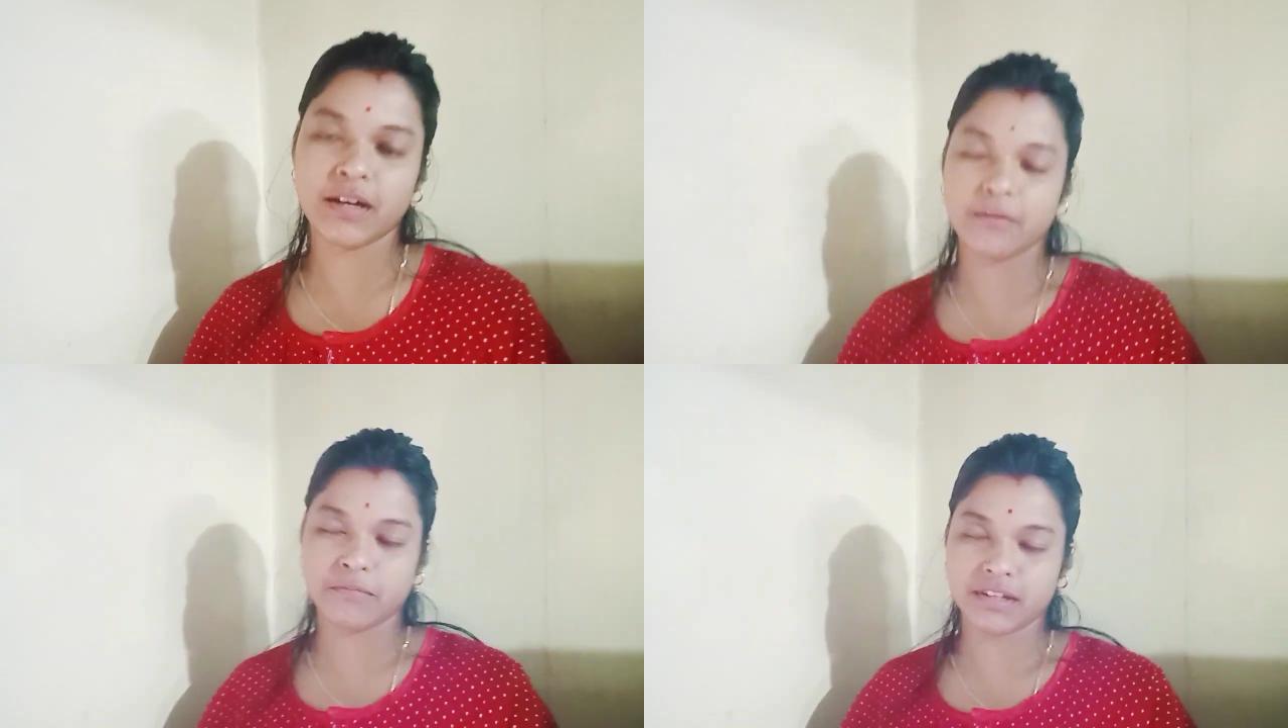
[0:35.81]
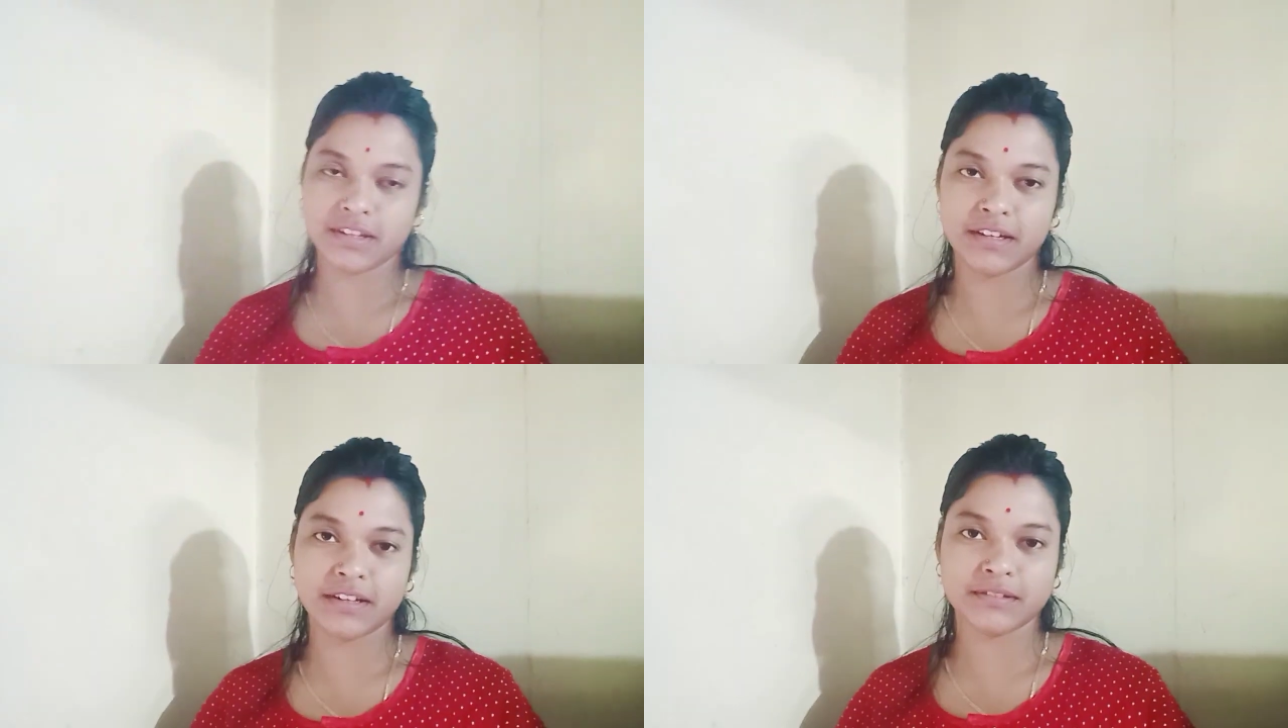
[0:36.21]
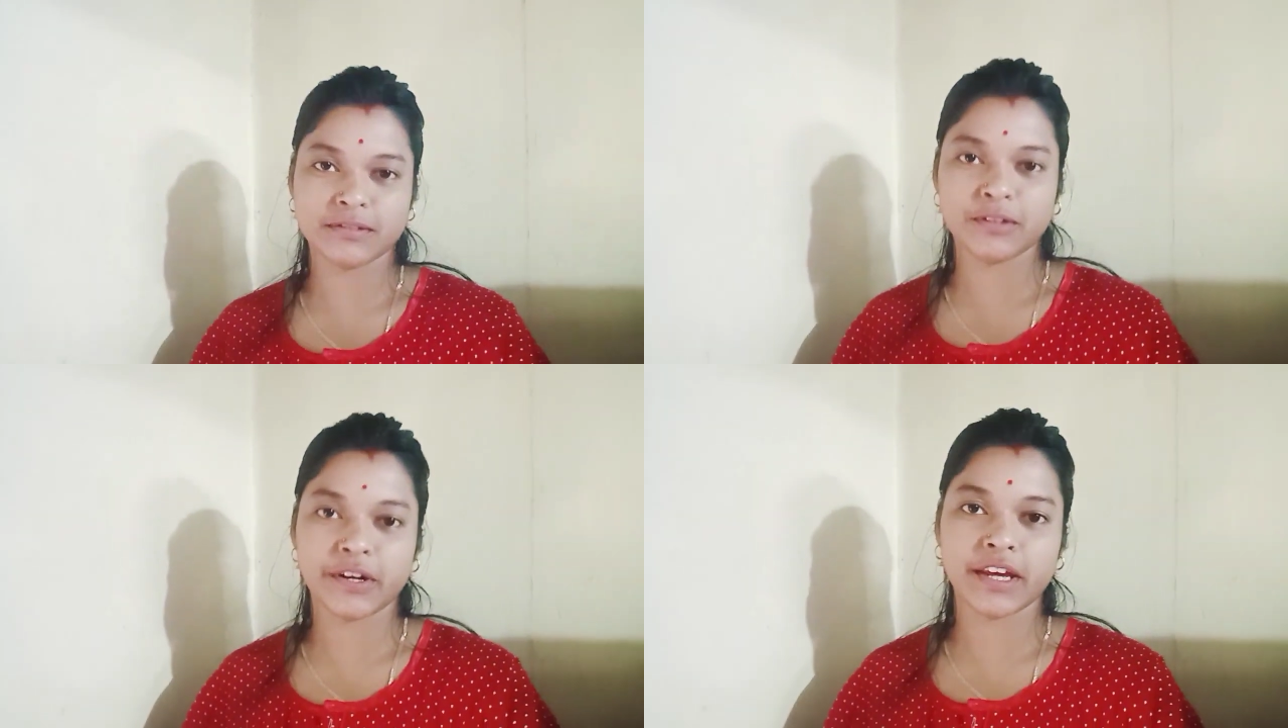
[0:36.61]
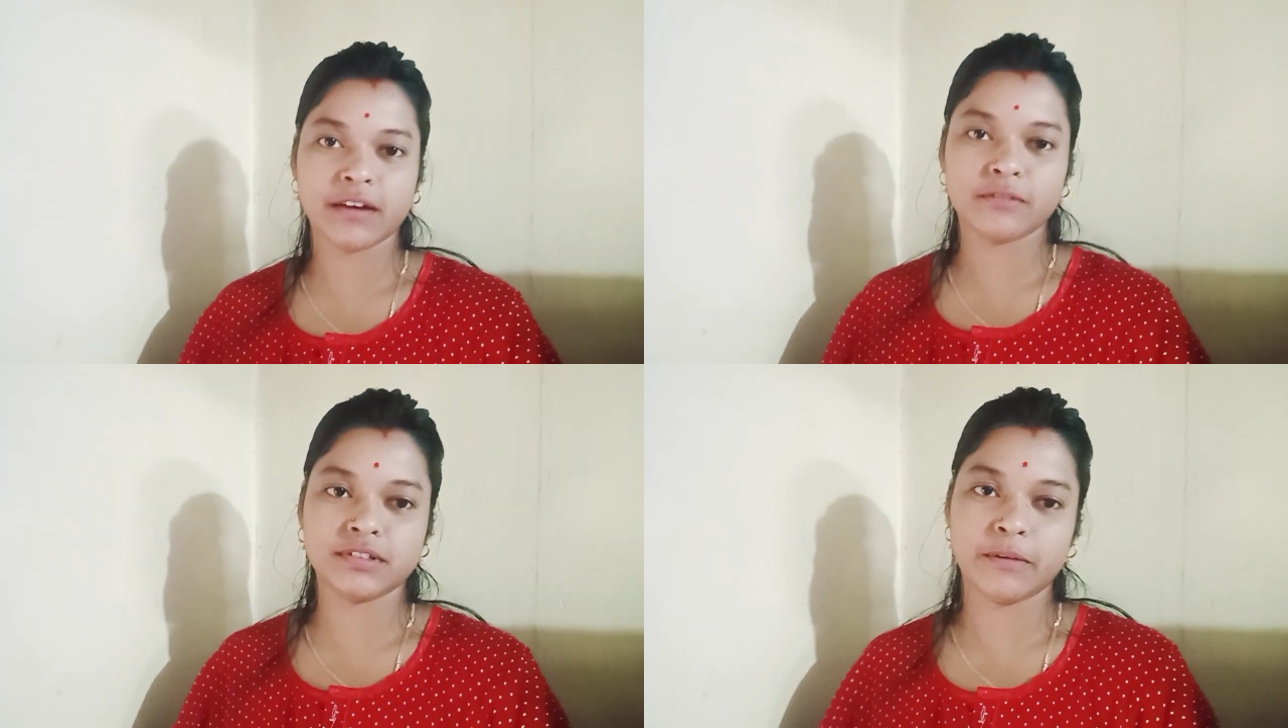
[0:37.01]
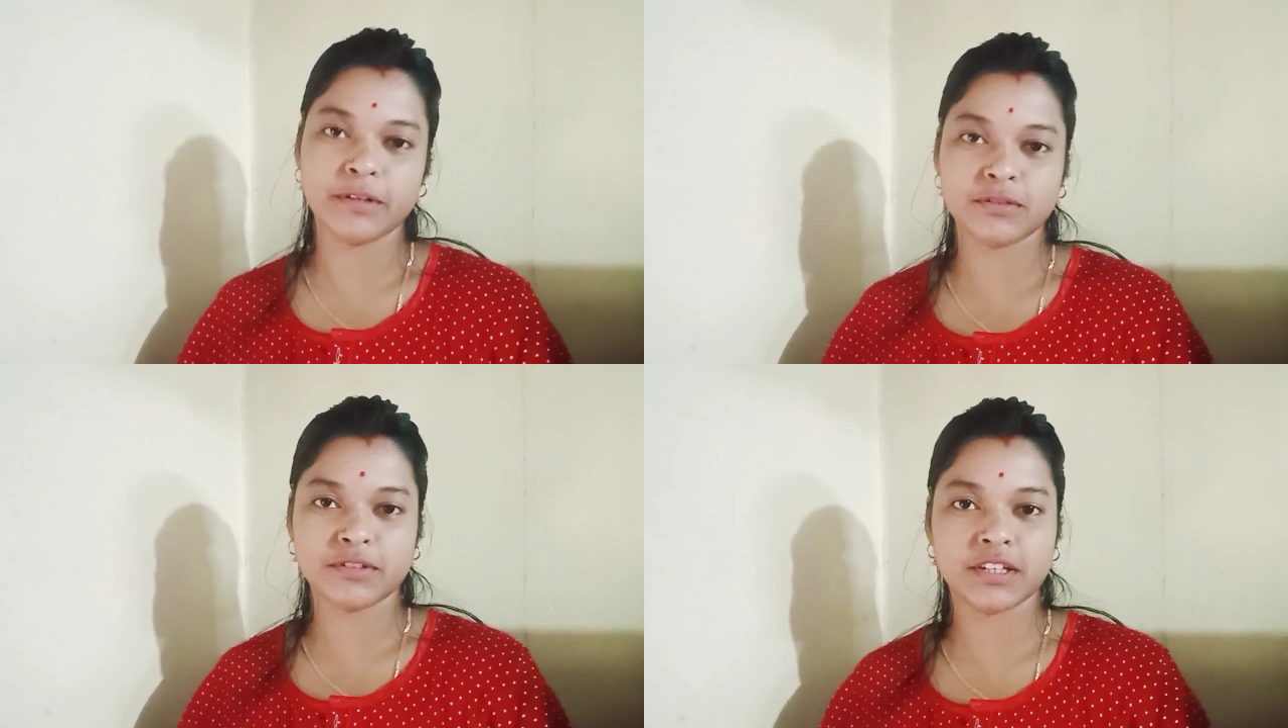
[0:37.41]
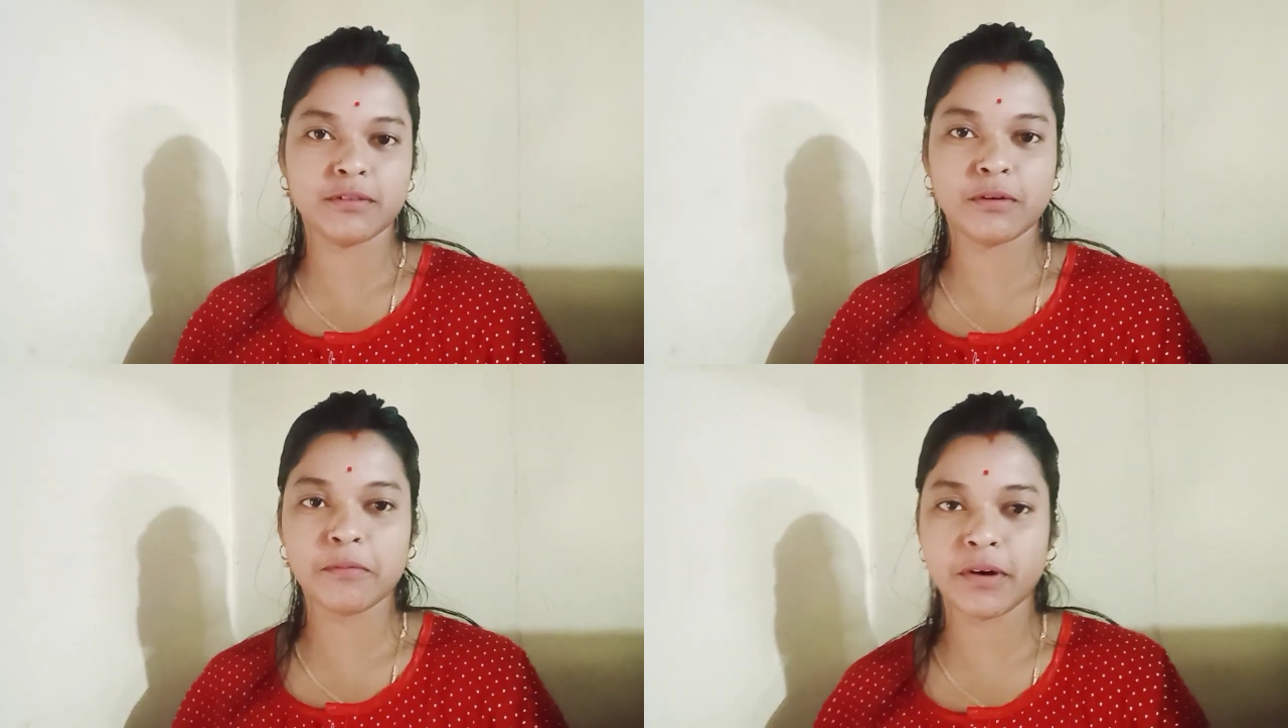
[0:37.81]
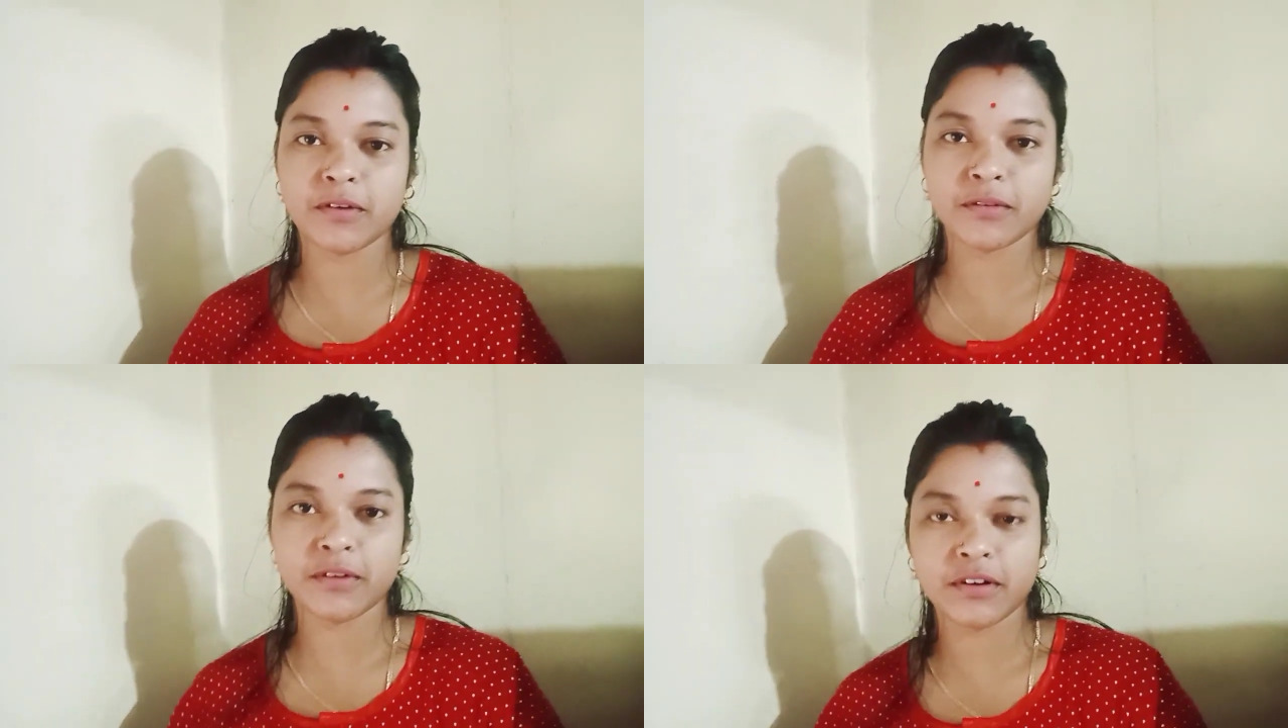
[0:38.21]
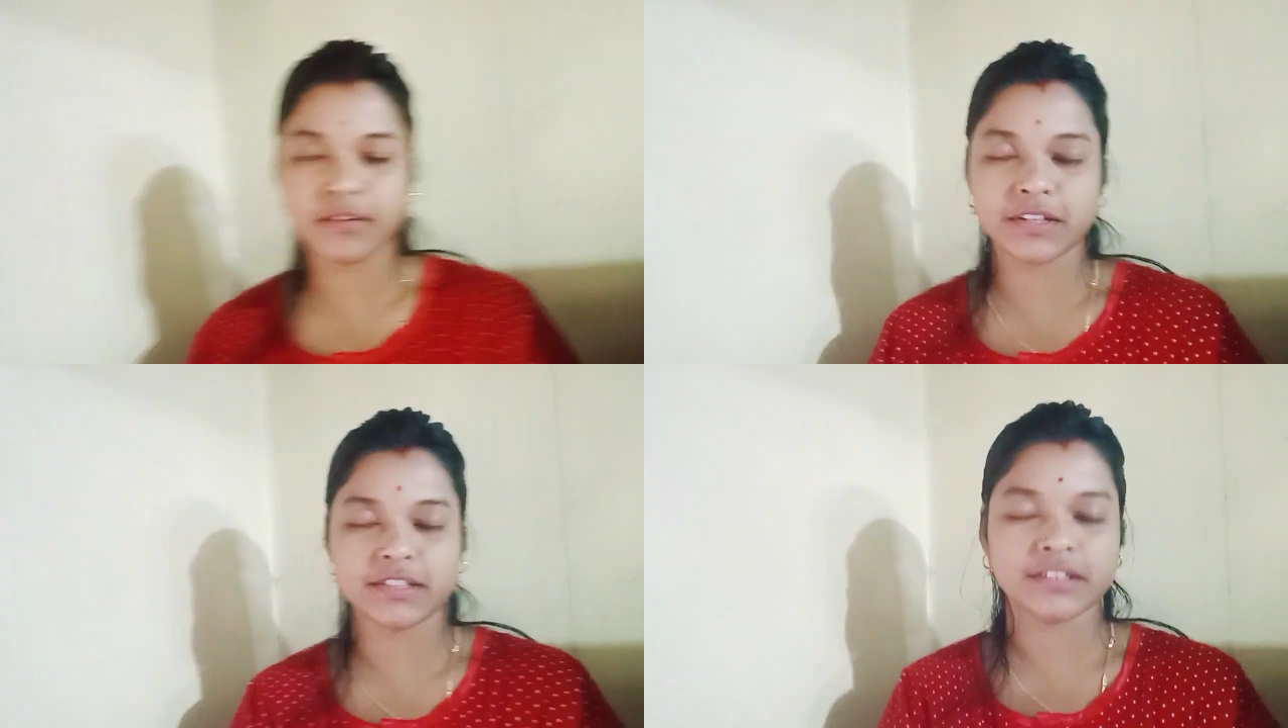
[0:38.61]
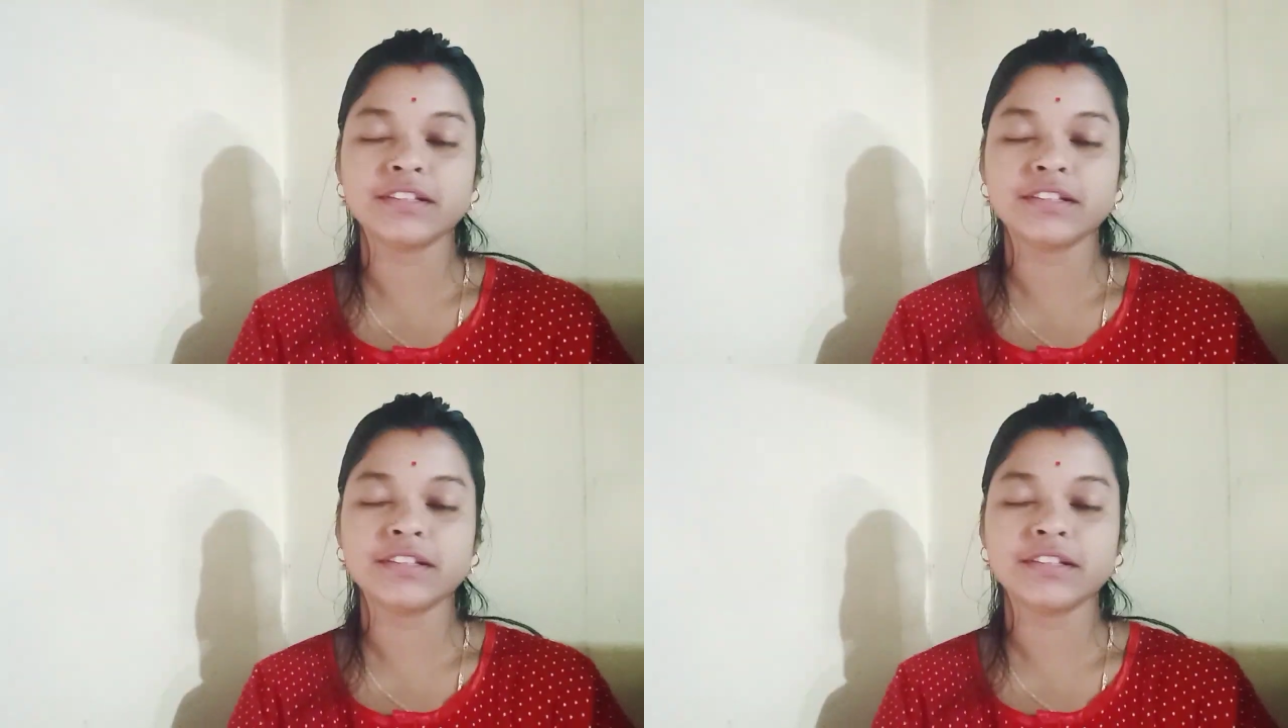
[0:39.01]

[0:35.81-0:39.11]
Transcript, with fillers: আমাদের ঘরে জামাই ষষ্ঠী কীভাবে পালন করা হয়েছে